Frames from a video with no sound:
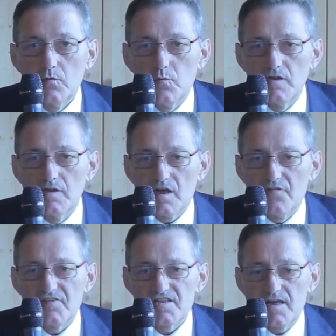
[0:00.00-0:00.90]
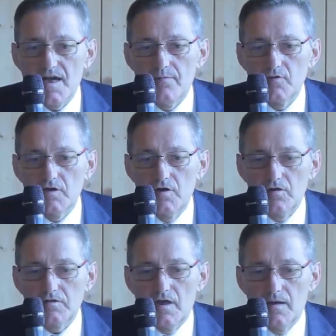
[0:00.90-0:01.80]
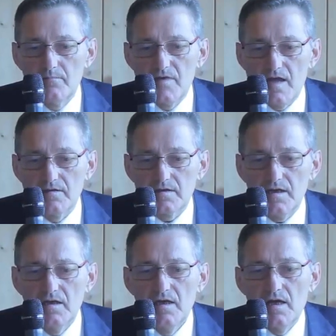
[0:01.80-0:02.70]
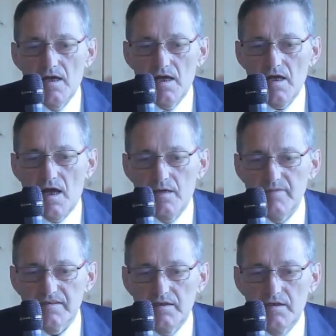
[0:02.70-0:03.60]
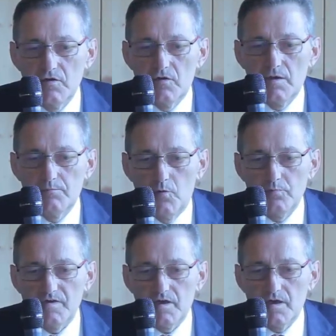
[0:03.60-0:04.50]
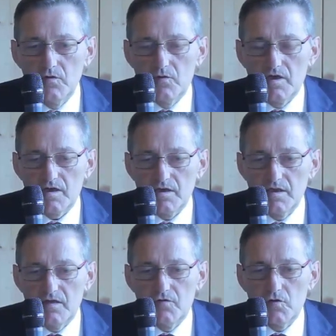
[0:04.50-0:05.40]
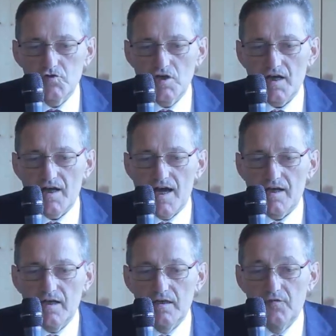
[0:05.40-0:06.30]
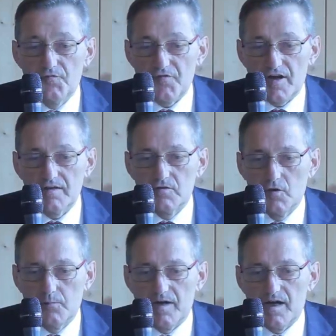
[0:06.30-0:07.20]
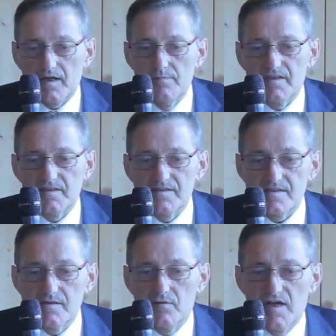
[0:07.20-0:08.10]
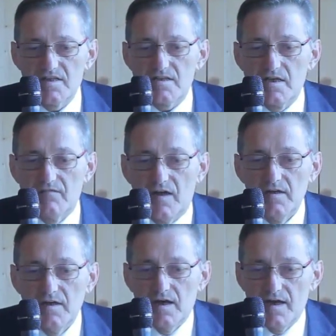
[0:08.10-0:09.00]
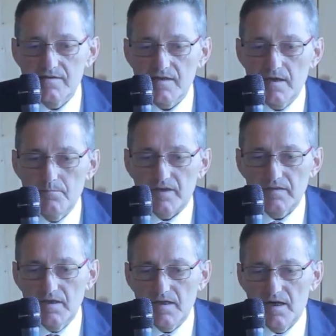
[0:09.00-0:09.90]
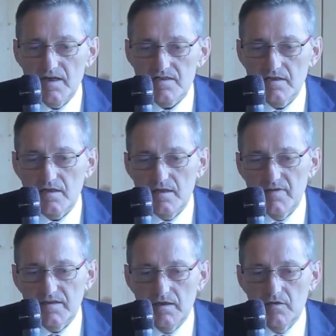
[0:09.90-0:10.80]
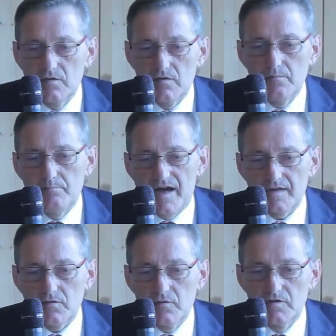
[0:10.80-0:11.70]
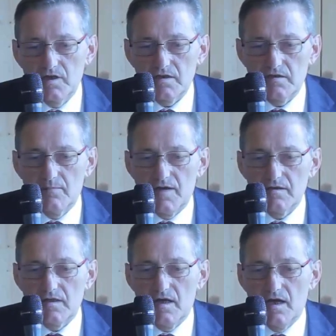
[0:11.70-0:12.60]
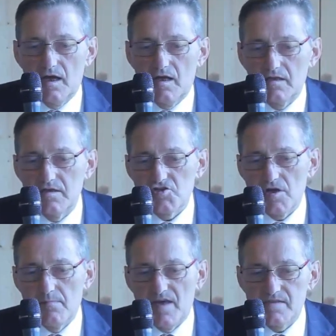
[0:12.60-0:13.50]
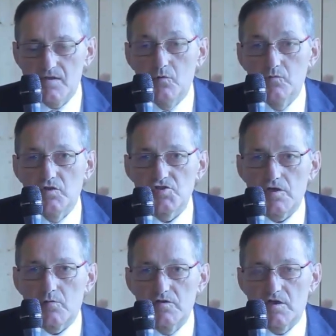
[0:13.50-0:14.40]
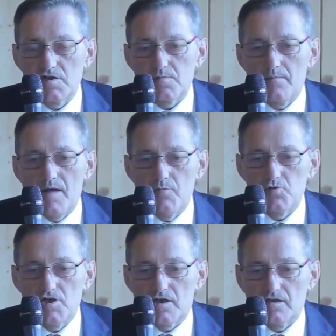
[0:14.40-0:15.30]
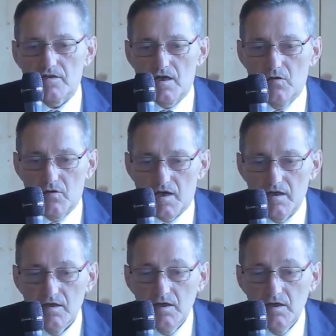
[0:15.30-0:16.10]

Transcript: quindi raffreschiamo di notte l'ambiente e al mattino le pompe di calore che devono generare il freddo per la climatizzazione estiva, anziché partire alle 7 del mattino, partono indicativamente alle 10.30, 11, quindi risparmiamo circa 3 ore